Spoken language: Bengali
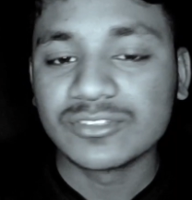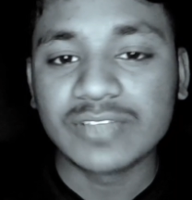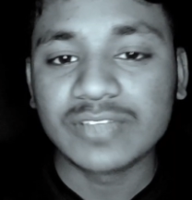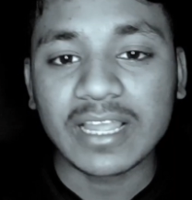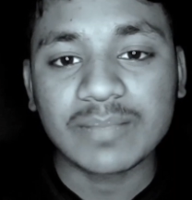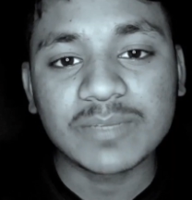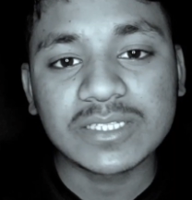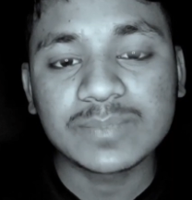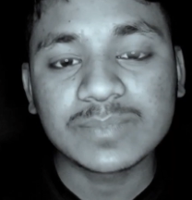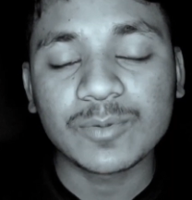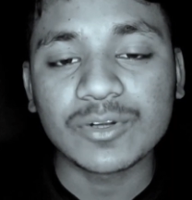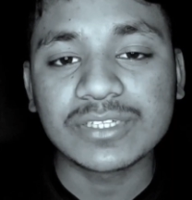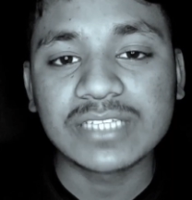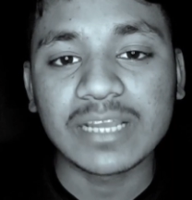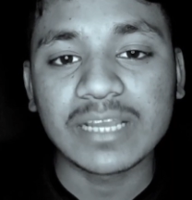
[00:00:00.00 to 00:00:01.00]
তো এক মাস
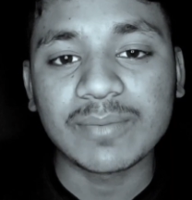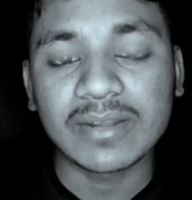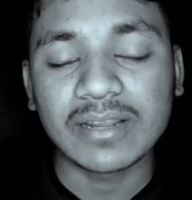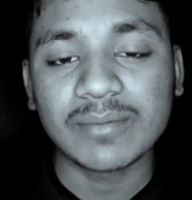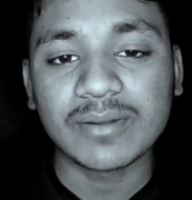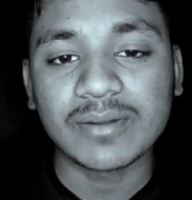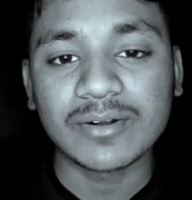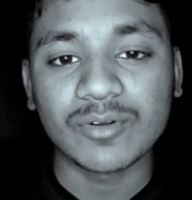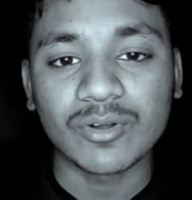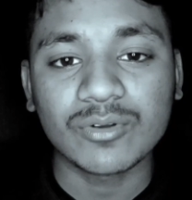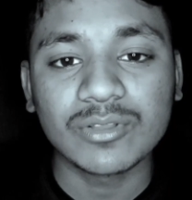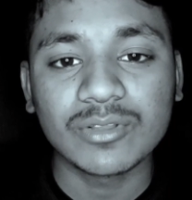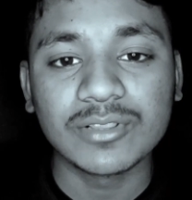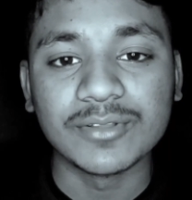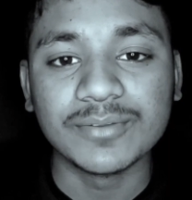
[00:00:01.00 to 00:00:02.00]
পর সে আমারে আবার
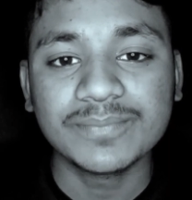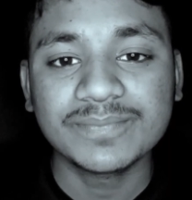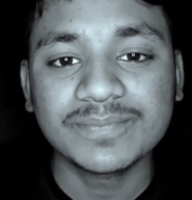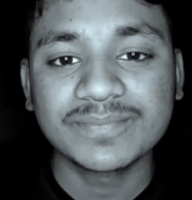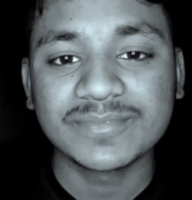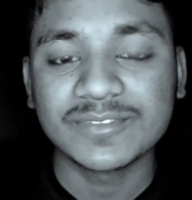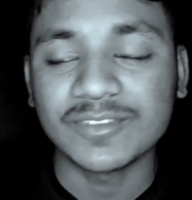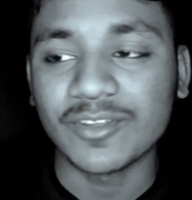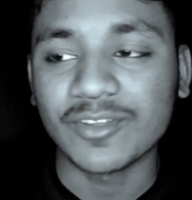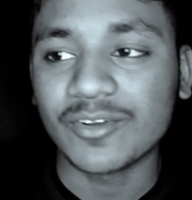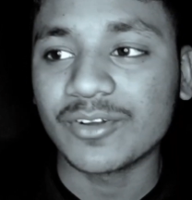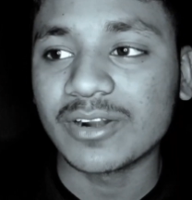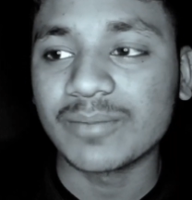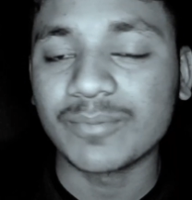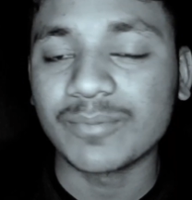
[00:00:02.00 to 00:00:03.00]
নক করলো
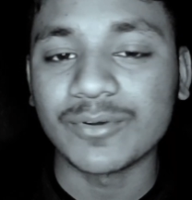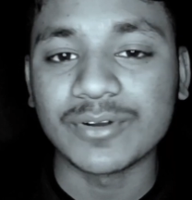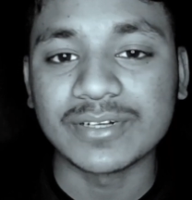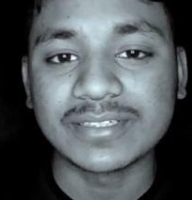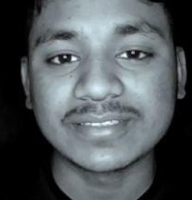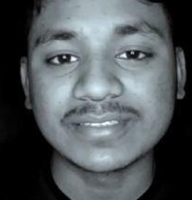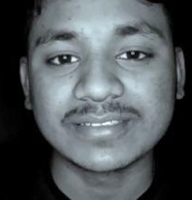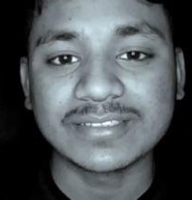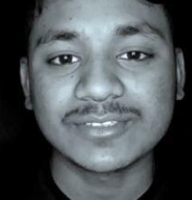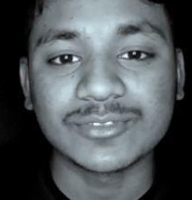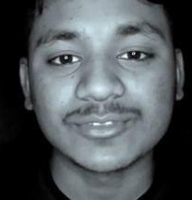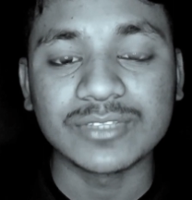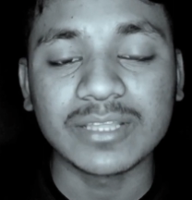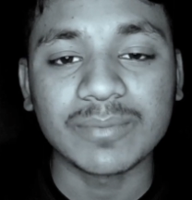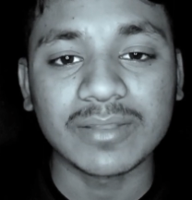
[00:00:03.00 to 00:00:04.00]
নক করার পর
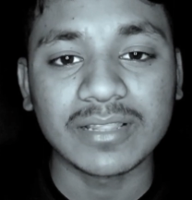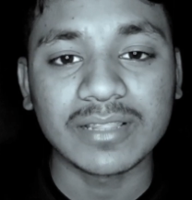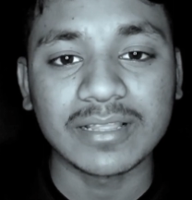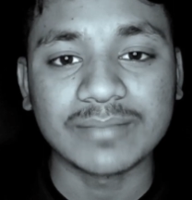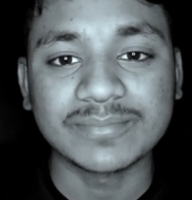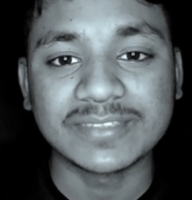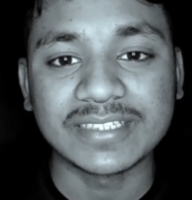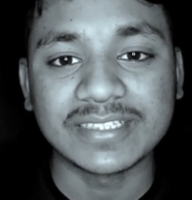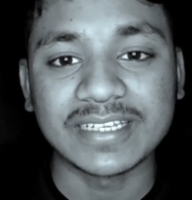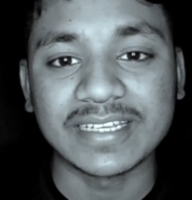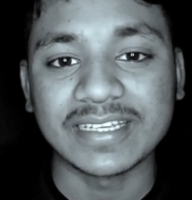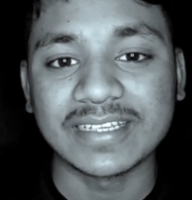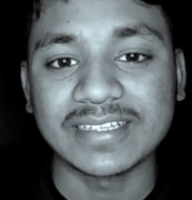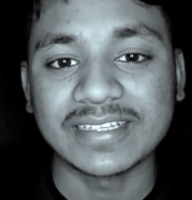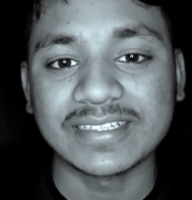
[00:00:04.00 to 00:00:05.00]
শুনতে পারলাম যে
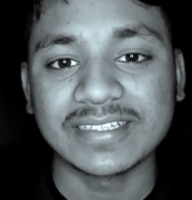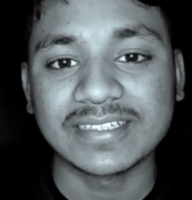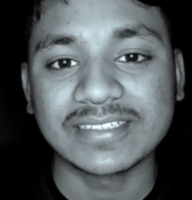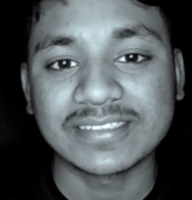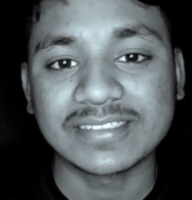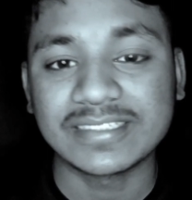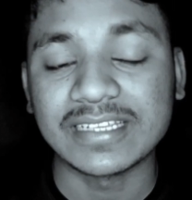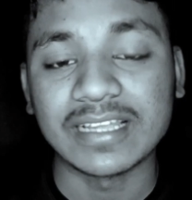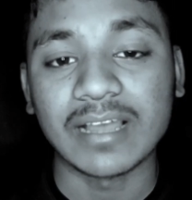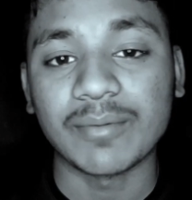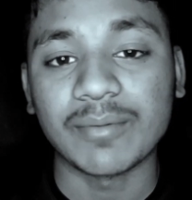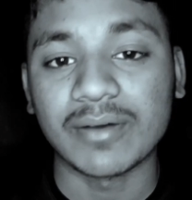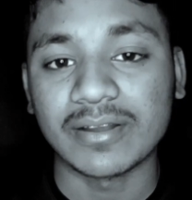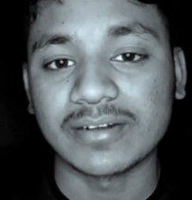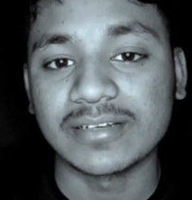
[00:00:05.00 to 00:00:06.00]
সে
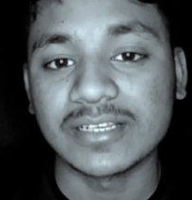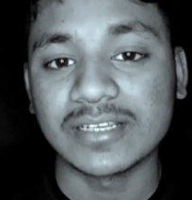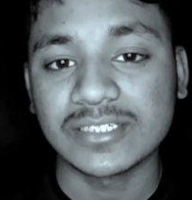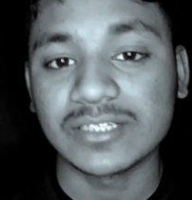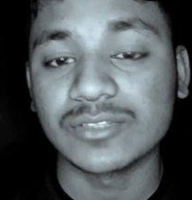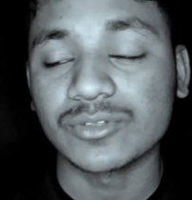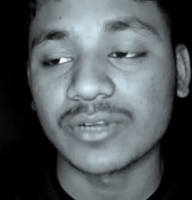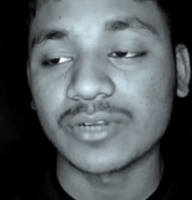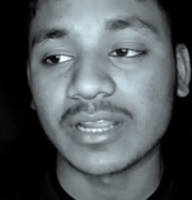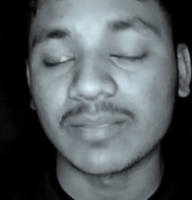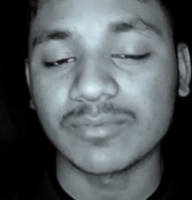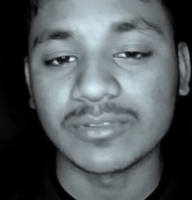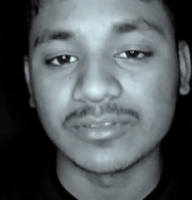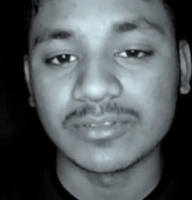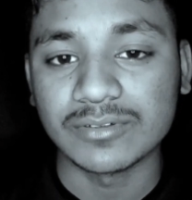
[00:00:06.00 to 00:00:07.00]
আবার রিলেশনে
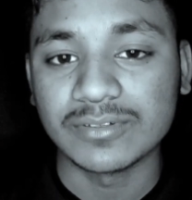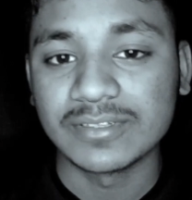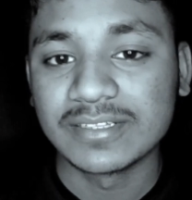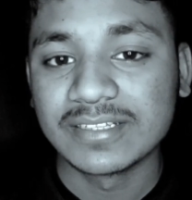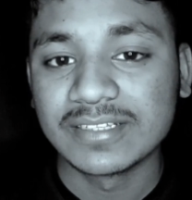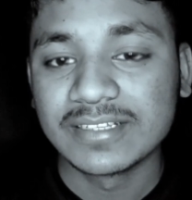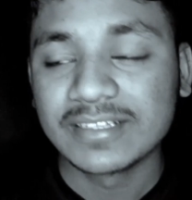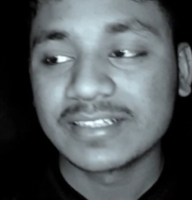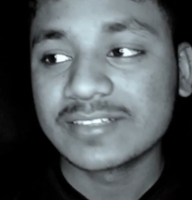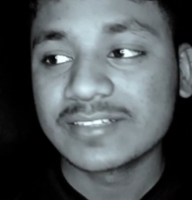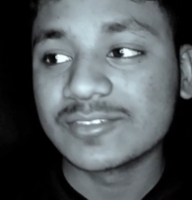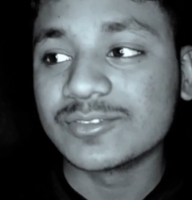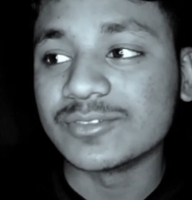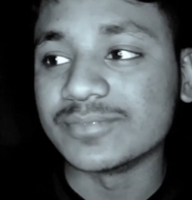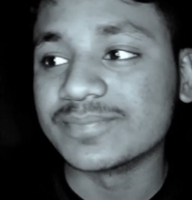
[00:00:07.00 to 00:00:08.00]
জড়াইয়া পড়লো
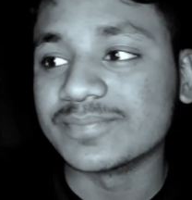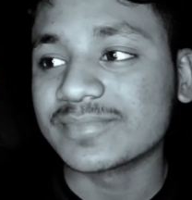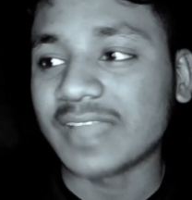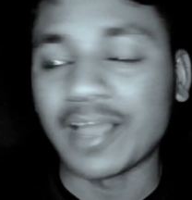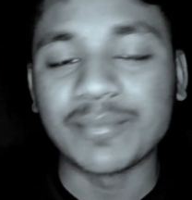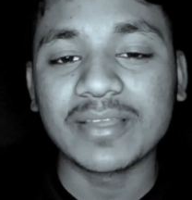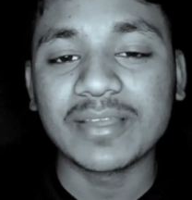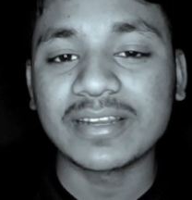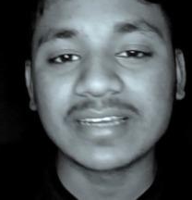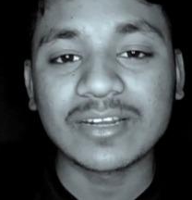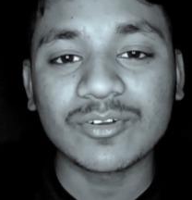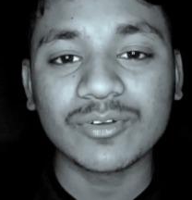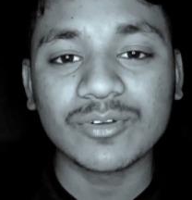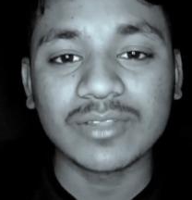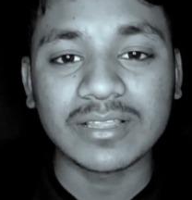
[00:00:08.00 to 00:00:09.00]
কিন্তু আমি আর
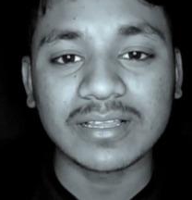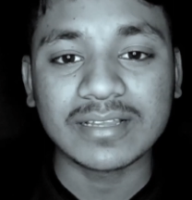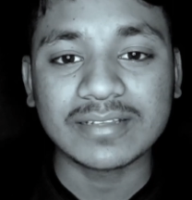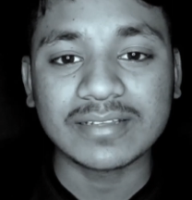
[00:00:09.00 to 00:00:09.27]
এরকম